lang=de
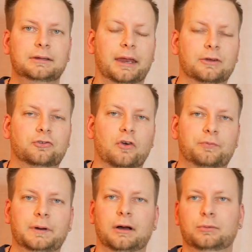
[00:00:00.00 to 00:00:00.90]
Die anderen
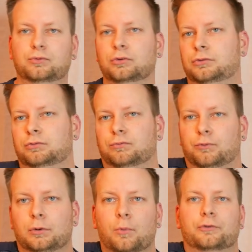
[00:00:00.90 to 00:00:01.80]
Schauspieler sind
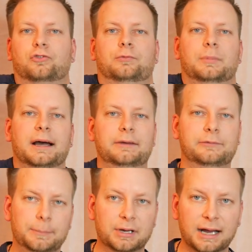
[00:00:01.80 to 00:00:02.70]
wohl im russischen Bereich
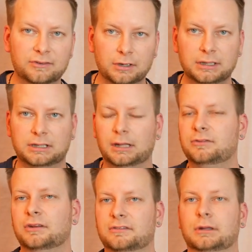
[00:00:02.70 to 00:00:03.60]
vielleicht bekannter. Ich kenne
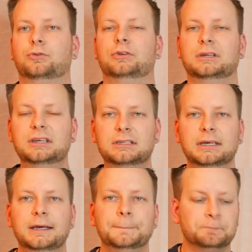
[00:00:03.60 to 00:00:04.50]
sie jetzt natürlich nicht.
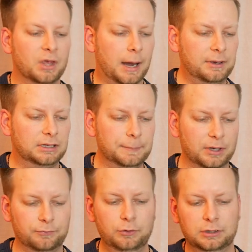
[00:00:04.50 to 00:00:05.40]
Aber ich gebe
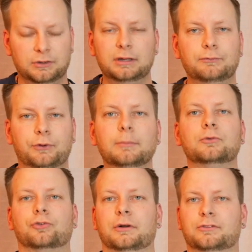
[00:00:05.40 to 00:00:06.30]
ja wirklich jeden Film eine
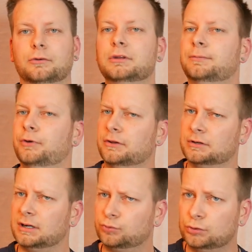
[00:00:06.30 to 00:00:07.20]
Chance und ich finde das
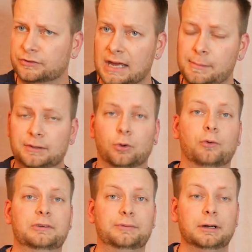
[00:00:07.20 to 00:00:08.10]
ja ganz gut, dass Cape auch
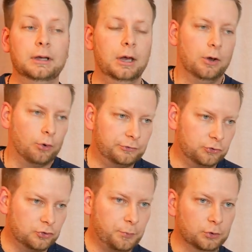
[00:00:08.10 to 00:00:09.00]
auf jeden Fall
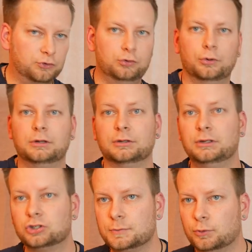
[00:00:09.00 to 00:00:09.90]
russische Produktion,
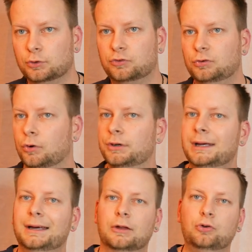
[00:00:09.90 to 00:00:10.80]
italienische Produktion,
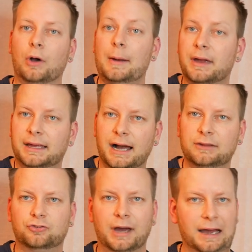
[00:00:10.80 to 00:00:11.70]
natürlich auch
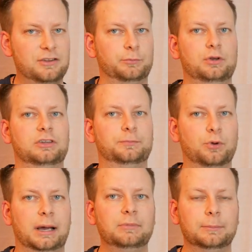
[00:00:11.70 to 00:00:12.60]
amerikanische, alles mögliche
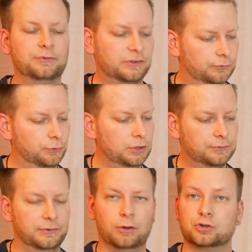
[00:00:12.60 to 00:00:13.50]
Programm nimmt, was
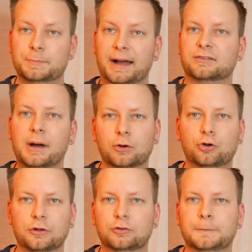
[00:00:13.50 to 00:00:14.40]
wirklich vielleicht auch Spaß machen
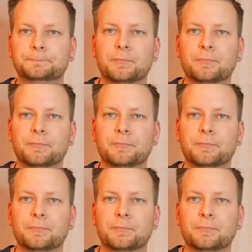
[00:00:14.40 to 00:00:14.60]
könnte.